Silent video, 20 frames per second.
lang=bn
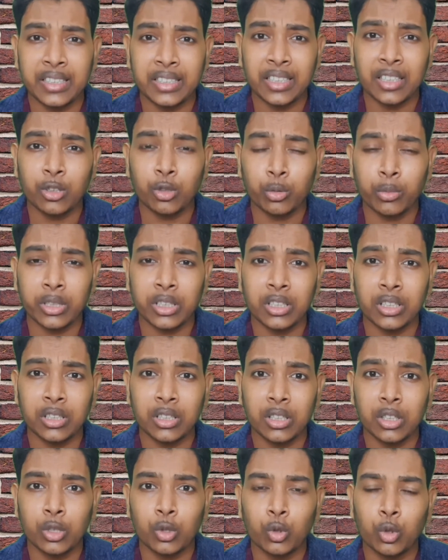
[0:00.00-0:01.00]
এটা
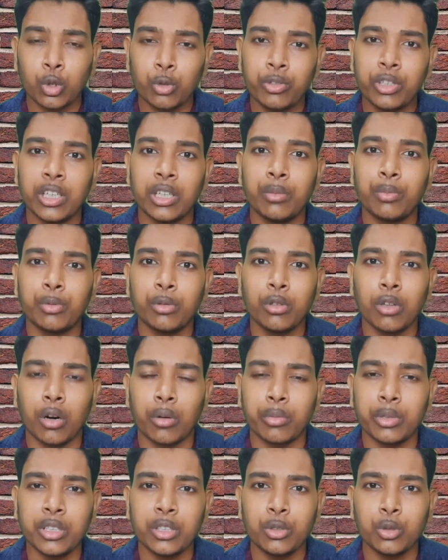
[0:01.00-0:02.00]
তোমাদের খুব হেল্পফুল
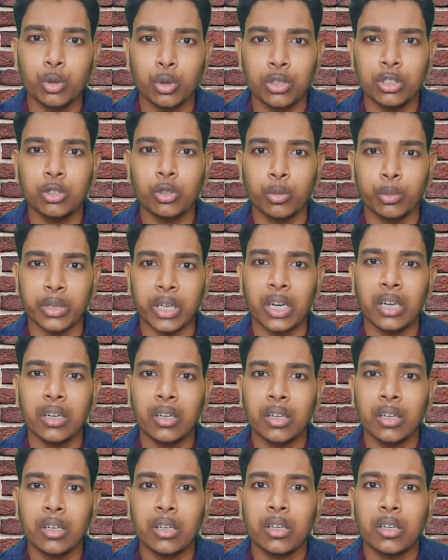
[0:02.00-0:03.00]
হবে যদি তোমরা
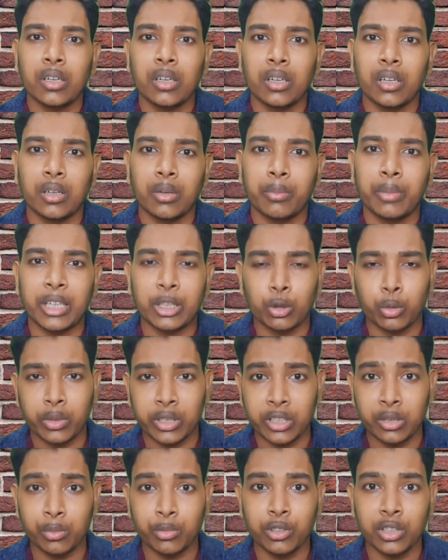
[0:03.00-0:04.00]
বা
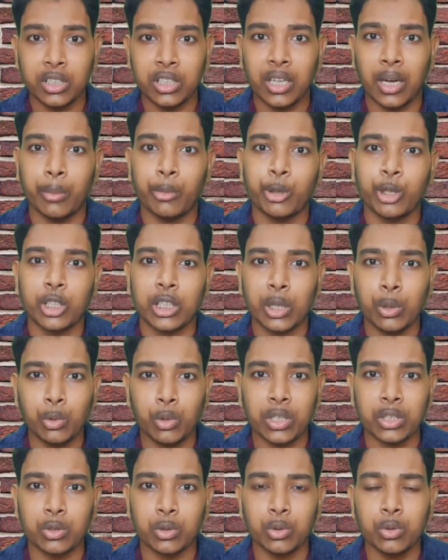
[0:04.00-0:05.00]
তোমাদের মধ্যে এমন
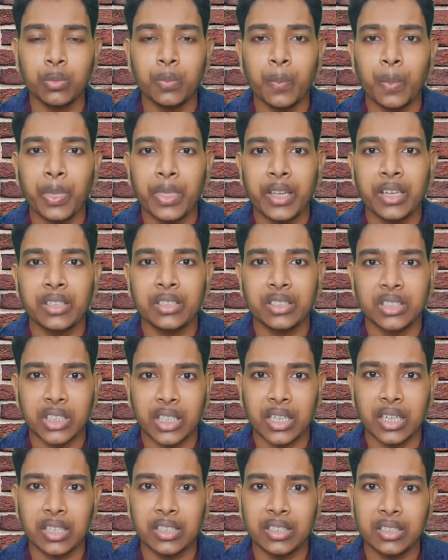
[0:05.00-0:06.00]
কেউ আছো
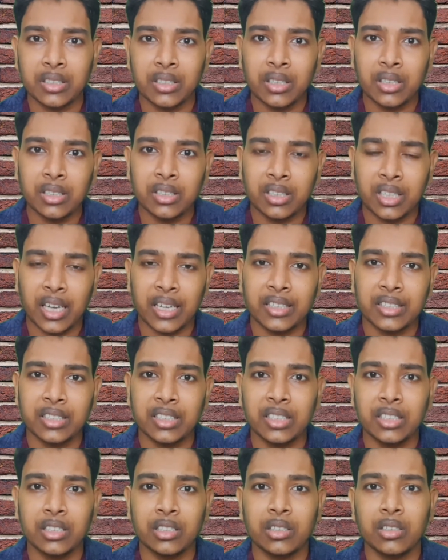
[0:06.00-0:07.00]
যারা
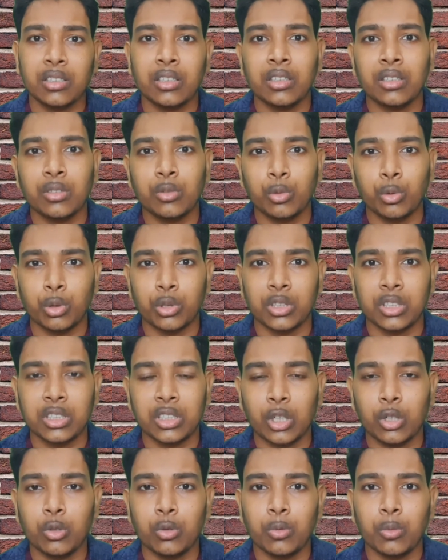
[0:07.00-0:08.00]
নার্সিং
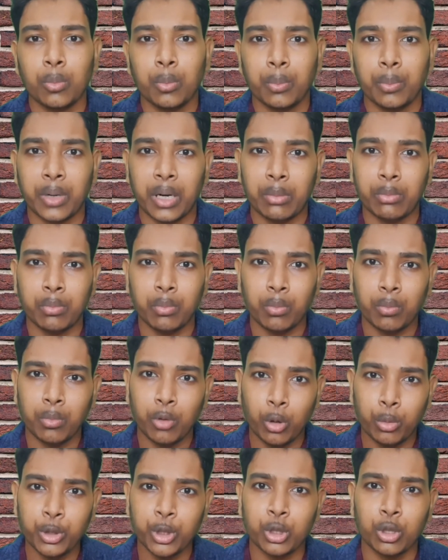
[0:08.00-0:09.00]
করতে চাও বা
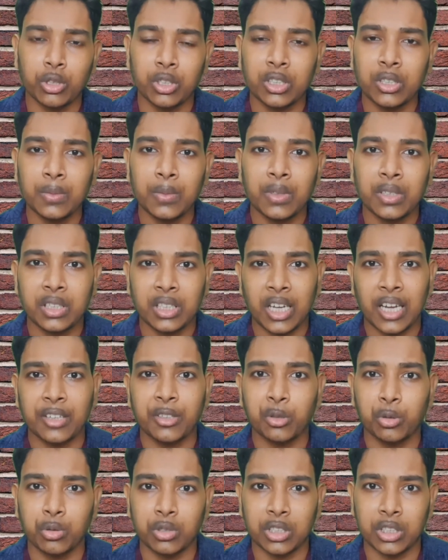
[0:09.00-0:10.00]
ভবিষ্যতে
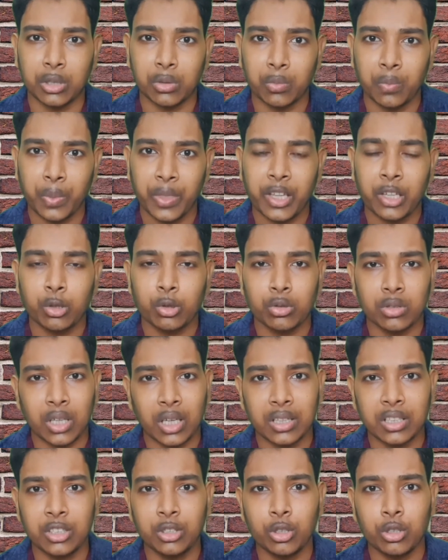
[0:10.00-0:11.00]
নার্স হতে চাও তো
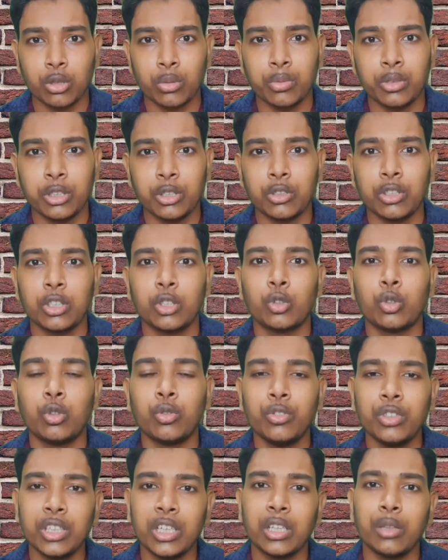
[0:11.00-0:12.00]
তাদের জন্য ভিডিওটি
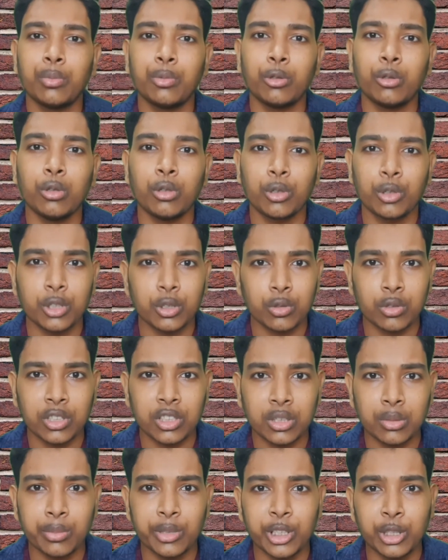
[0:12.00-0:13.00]
খুবই হেল্পফুল হতে
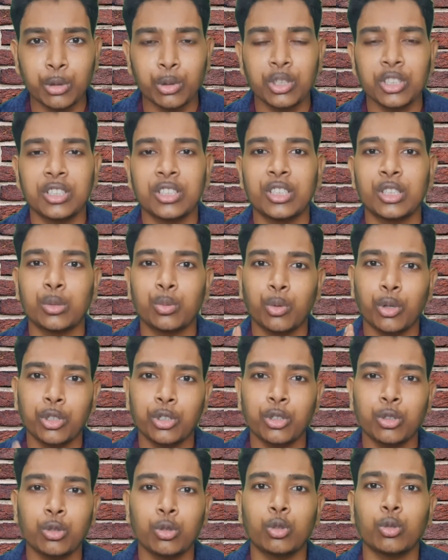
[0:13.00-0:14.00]
চলেছে ভিডিওটি শেষ
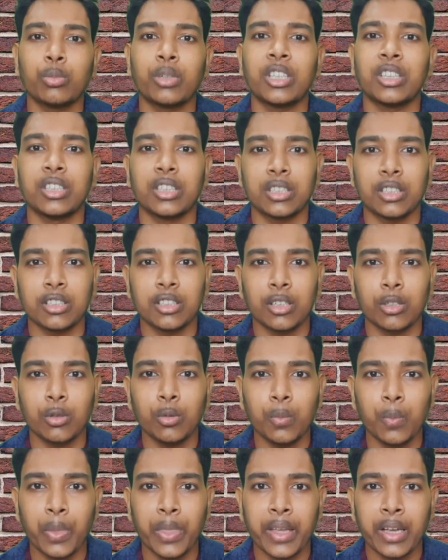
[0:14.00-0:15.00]
পর্যন্ত তোমরা দেখতে থাকো